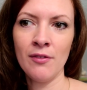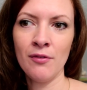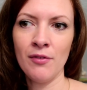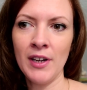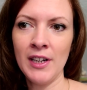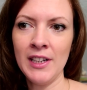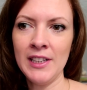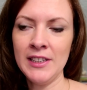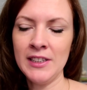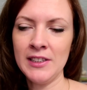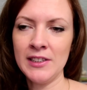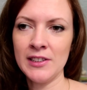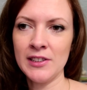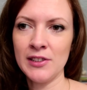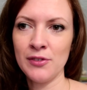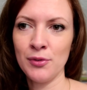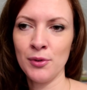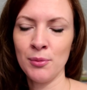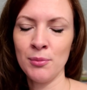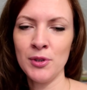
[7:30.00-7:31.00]
weil ich das
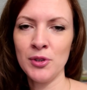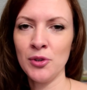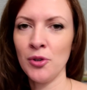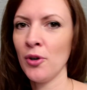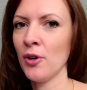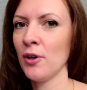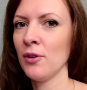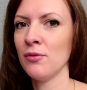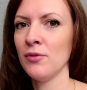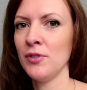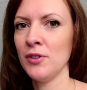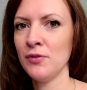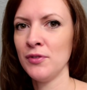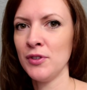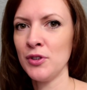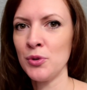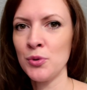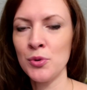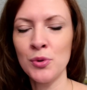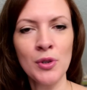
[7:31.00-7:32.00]
für mich irgendwie
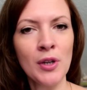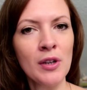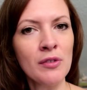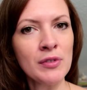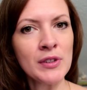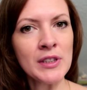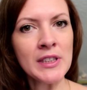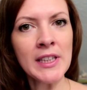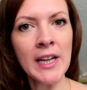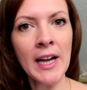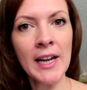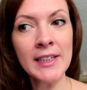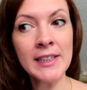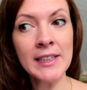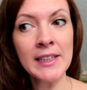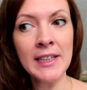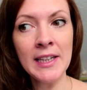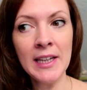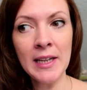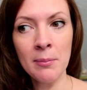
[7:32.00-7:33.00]
viel schöner finde,
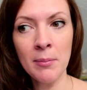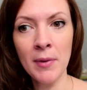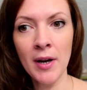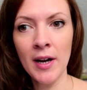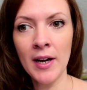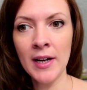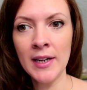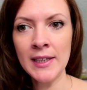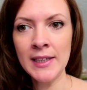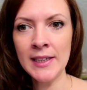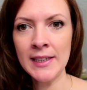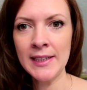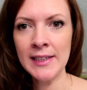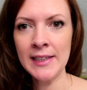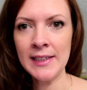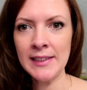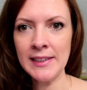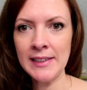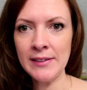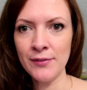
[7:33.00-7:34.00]
angenehmer
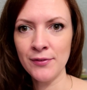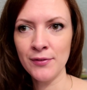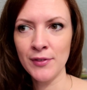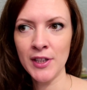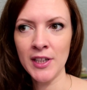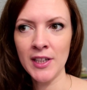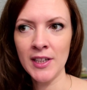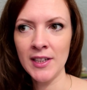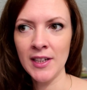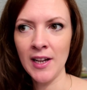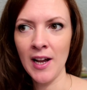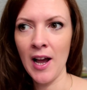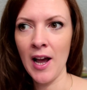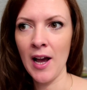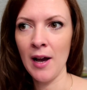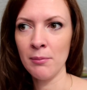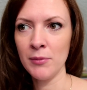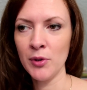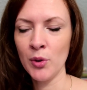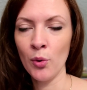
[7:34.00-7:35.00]
die Kinder
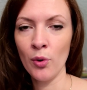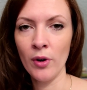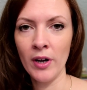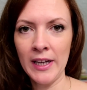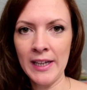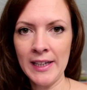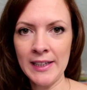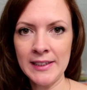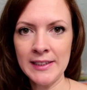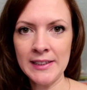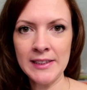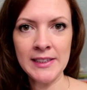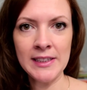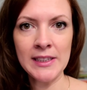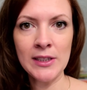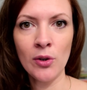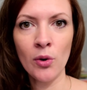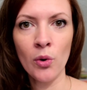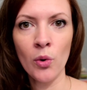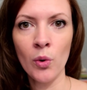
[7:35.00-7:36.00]
haben eine
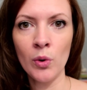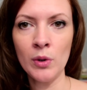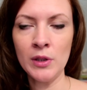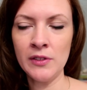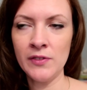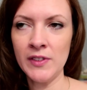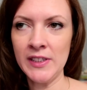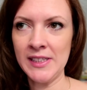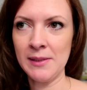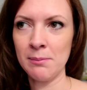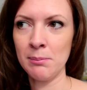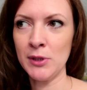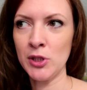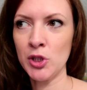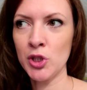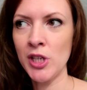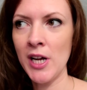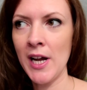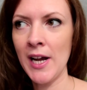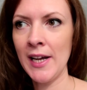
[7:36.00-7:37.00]
Orientierung, die wissen
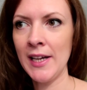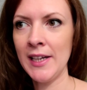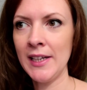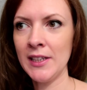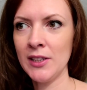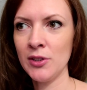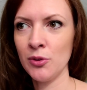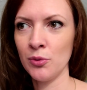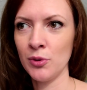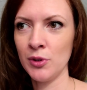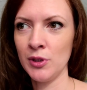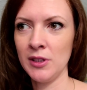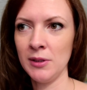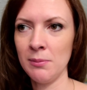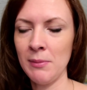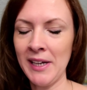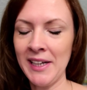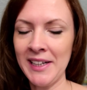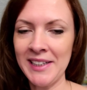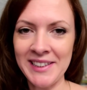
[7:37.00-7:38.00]
Bescheid und die
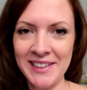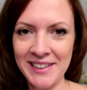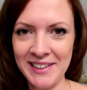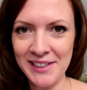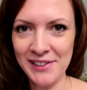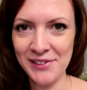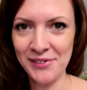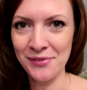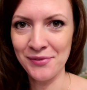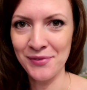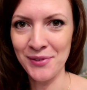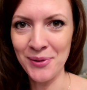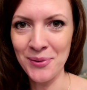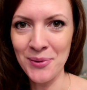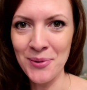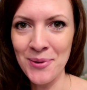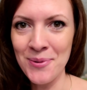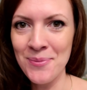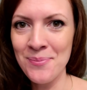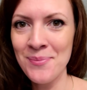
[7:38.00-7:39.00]
meckern da nicht so viel
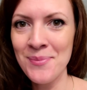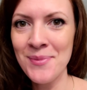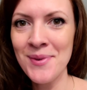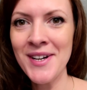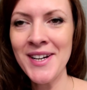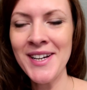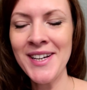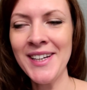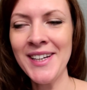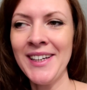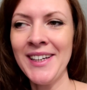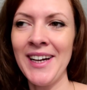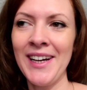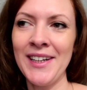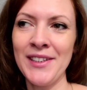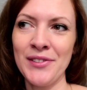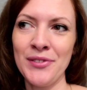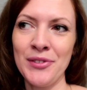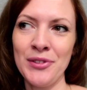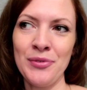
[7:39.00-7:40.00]
rum.
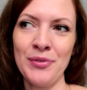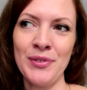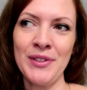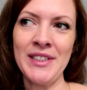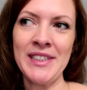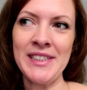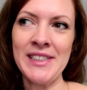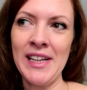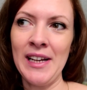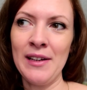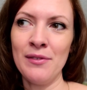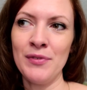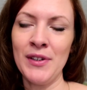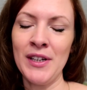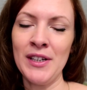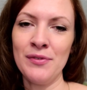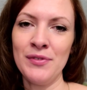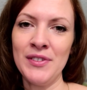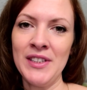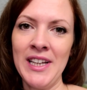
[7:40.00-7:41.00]
Also ich finde das
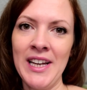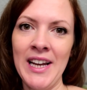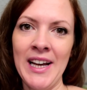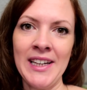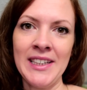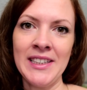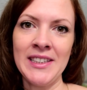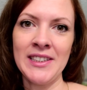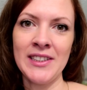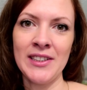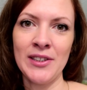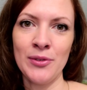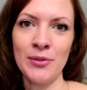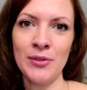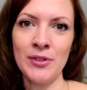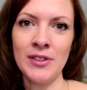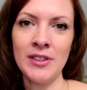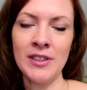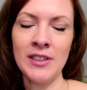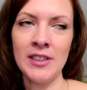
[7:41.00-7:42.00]
einfach viel leichter
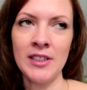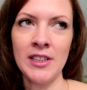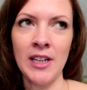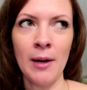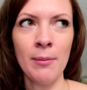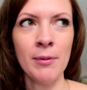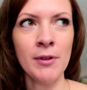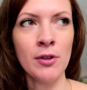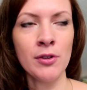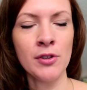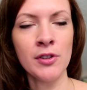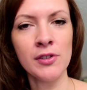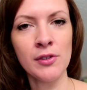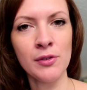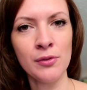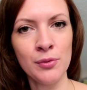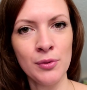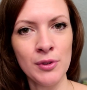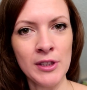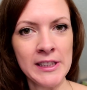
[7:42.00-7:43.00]
und ich habe auch das
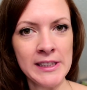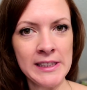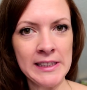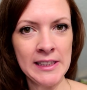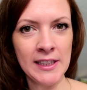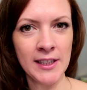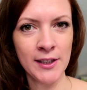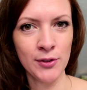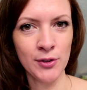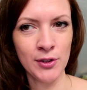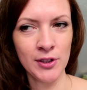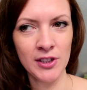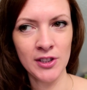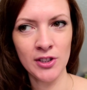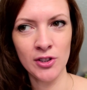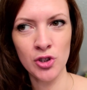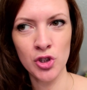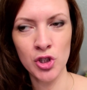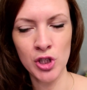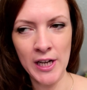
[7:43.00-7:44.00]
Gefühl, dass sie dadurch
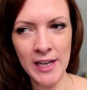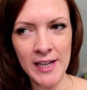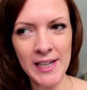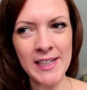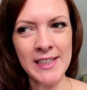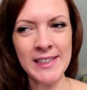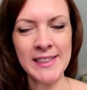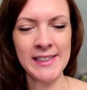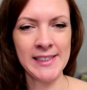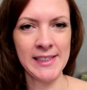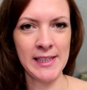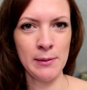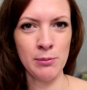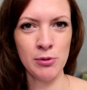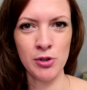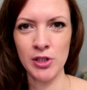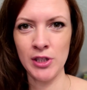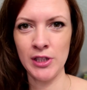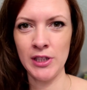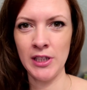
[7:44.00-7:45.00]
schneller
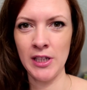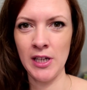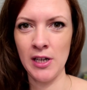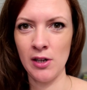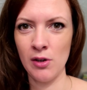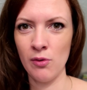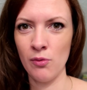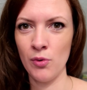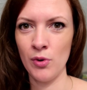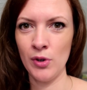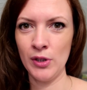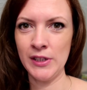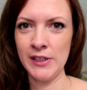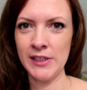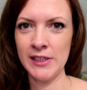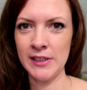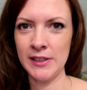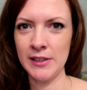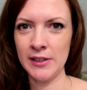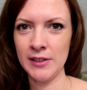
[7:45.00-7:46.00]
selbstständiger geworden
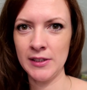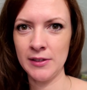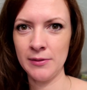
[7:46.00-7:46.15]
sind.